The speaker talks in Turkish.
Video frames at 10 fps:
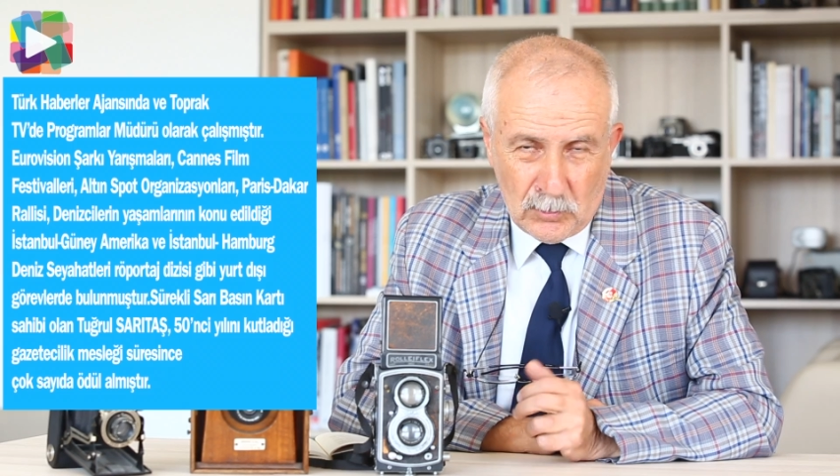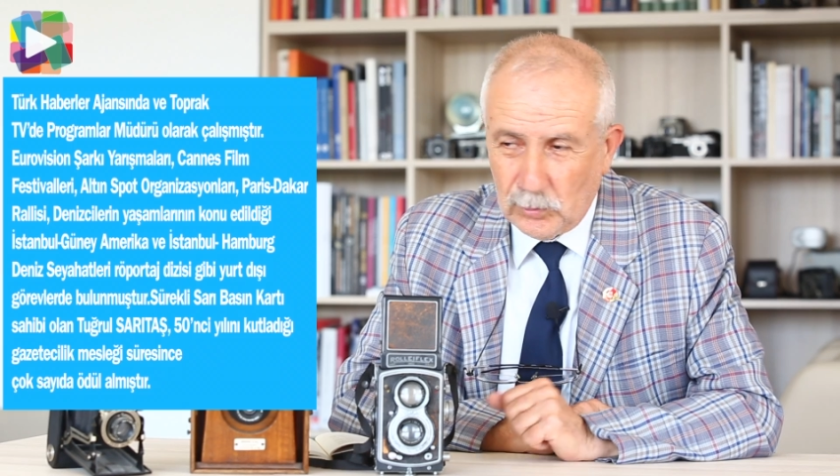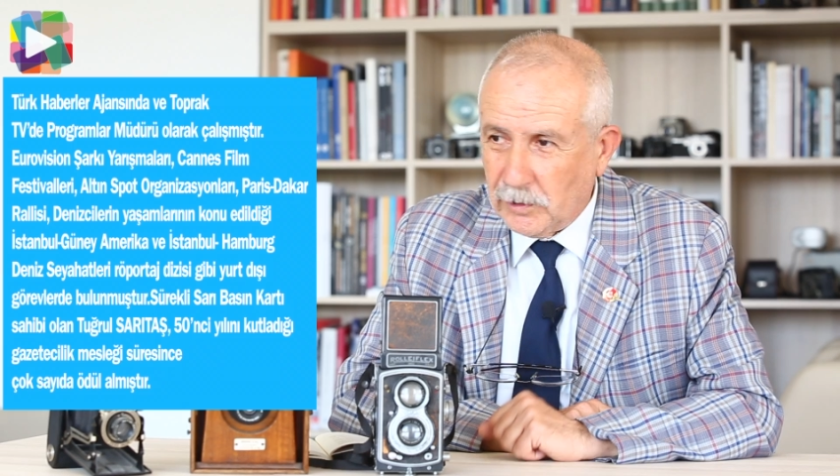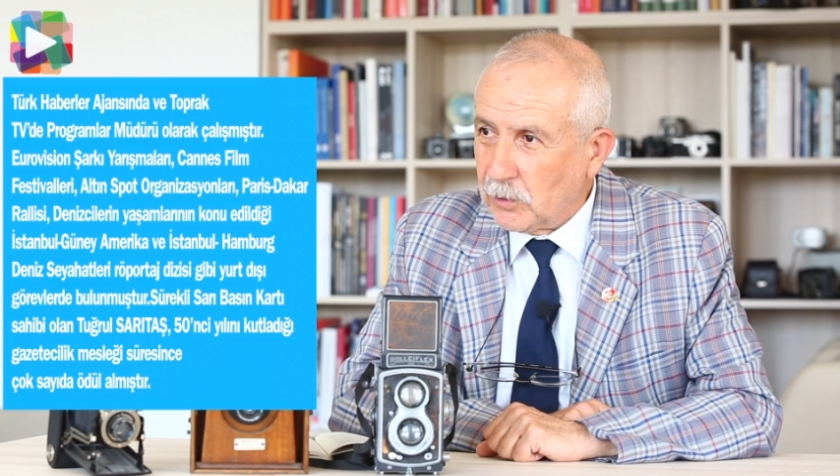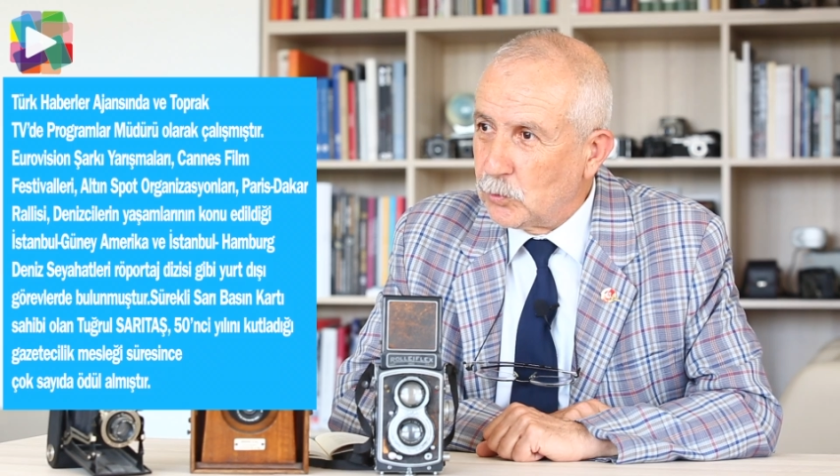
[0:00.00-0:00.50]

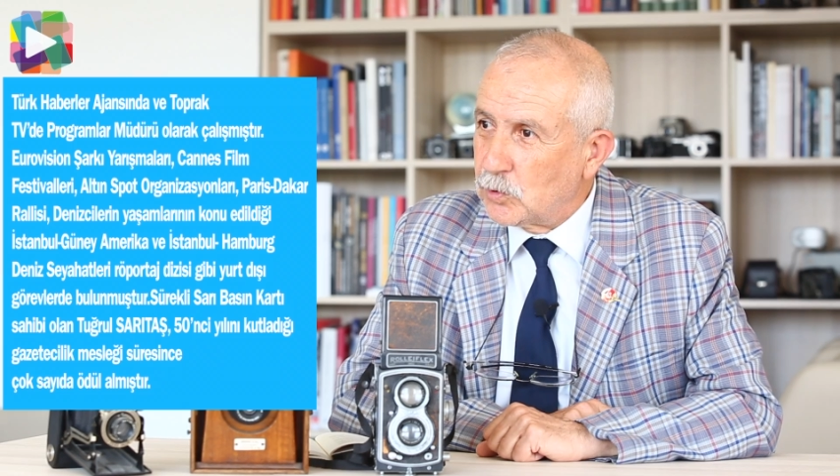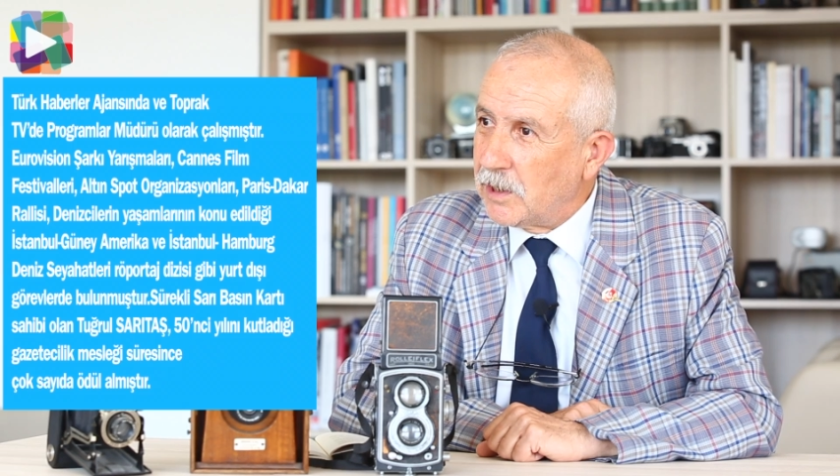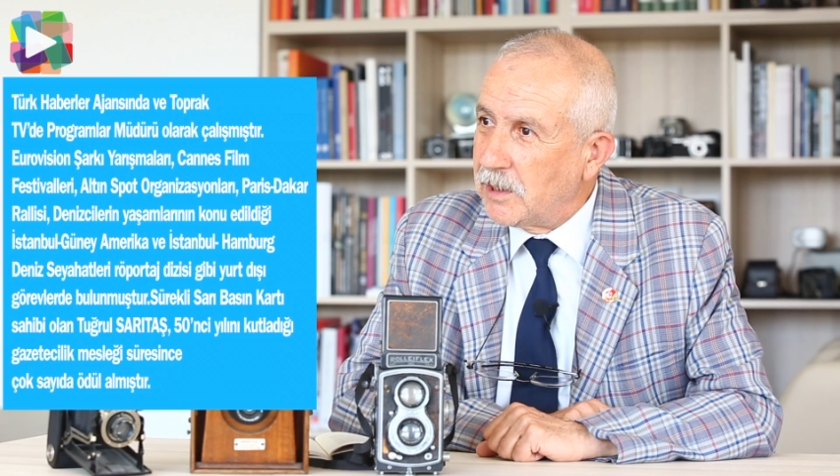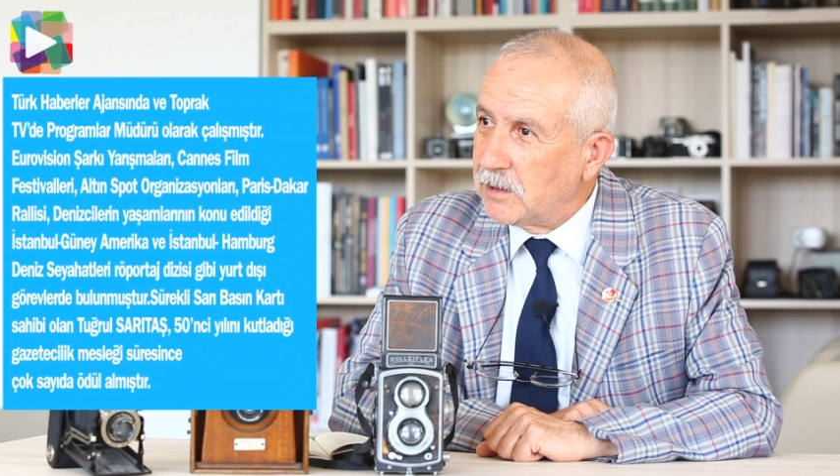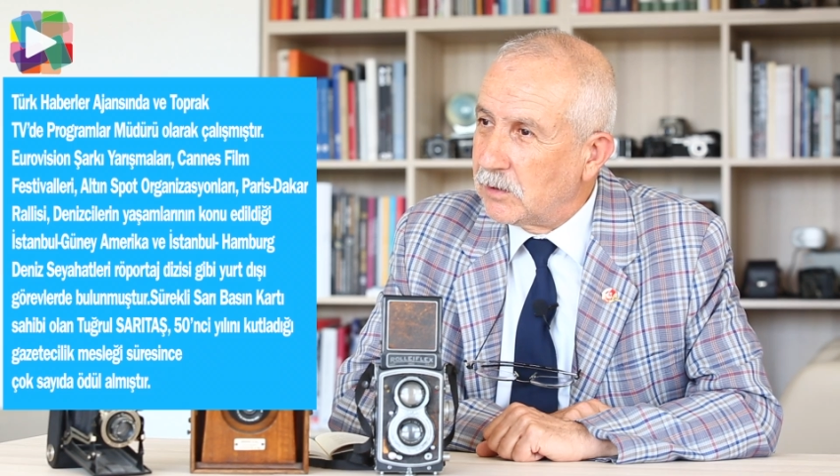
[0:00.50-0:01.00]
Onların
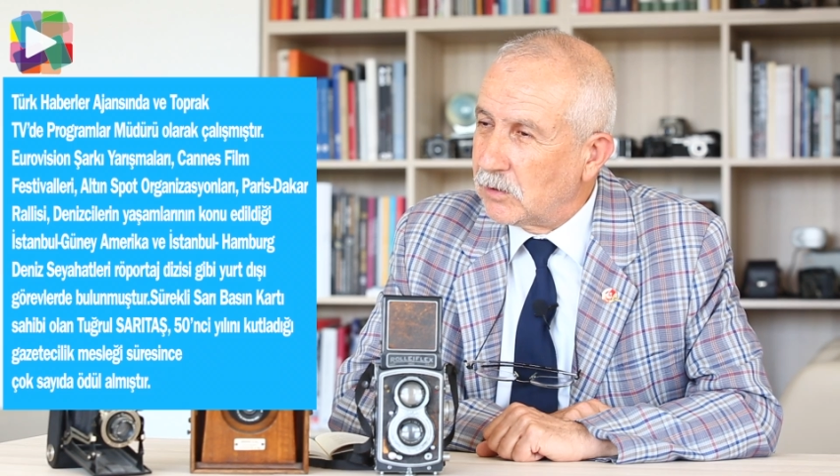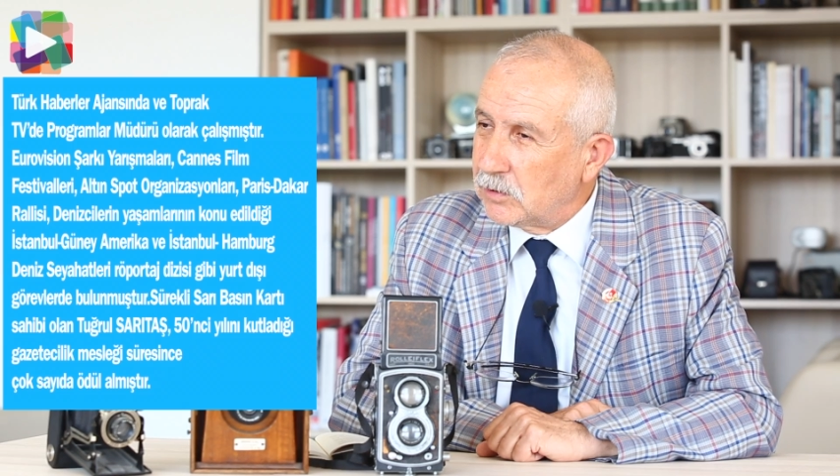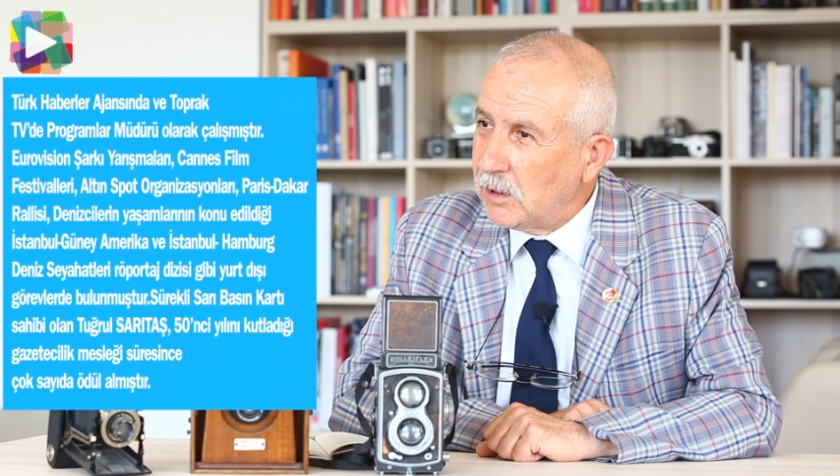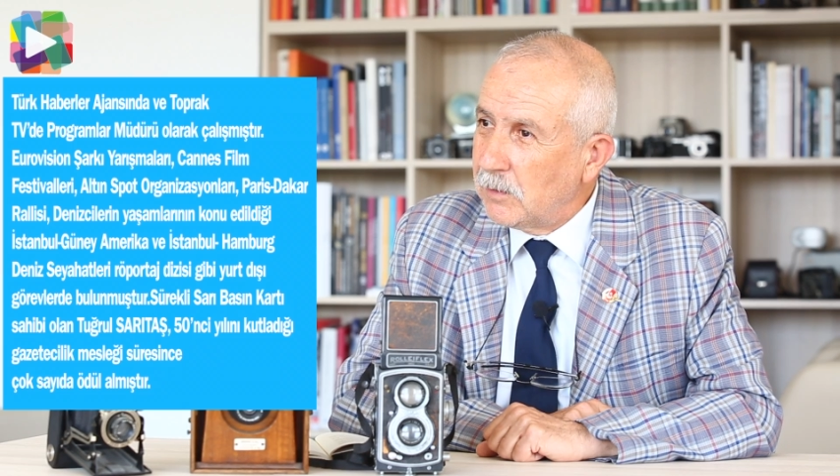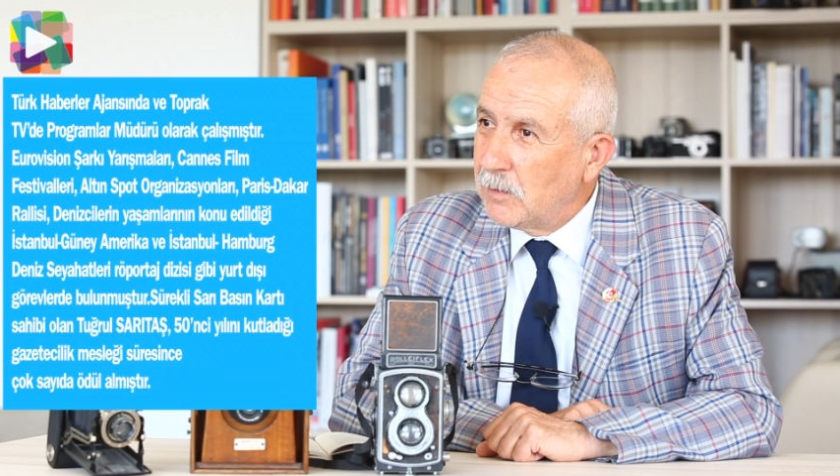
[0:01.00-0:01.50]
düzenlediği
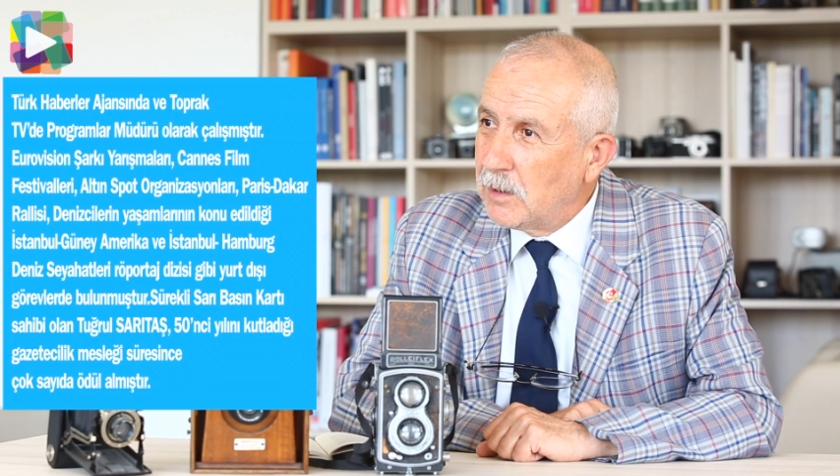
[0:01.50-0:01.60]
özel.